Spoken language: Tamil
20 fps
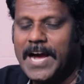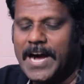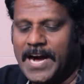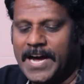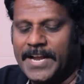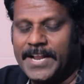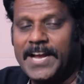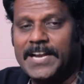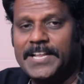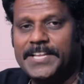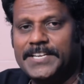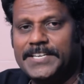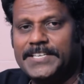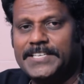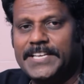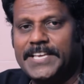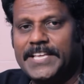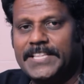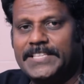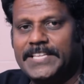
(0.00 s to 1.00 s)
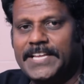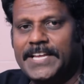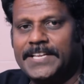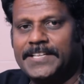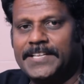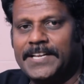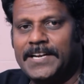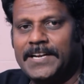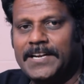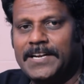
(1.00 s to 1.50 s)
ஆனால் இன்றைய
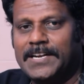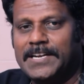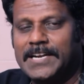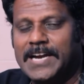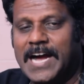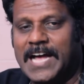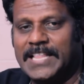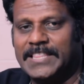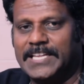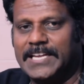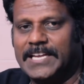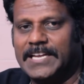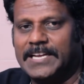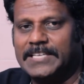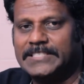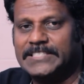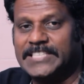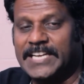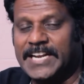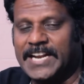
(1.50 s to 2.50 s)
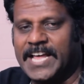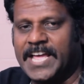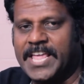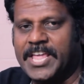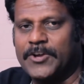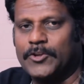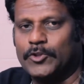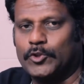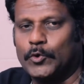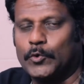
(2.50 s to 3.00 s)
தேர்தல் அந்த
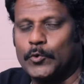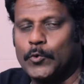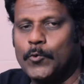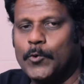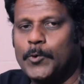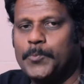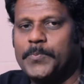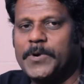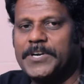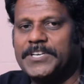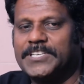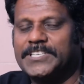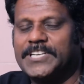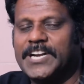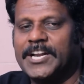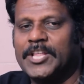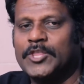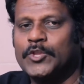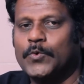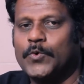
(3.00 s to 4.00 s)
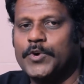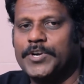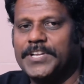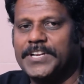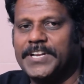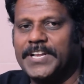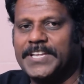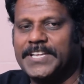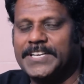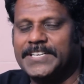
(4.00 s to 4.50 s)
ஜனநாயகத்திற்கு உட்பட்டு நடந்து
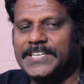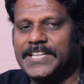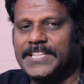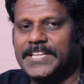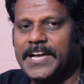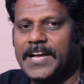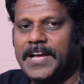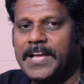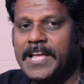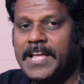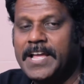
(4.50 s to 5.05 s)
கொண்டிருக்கின்றதா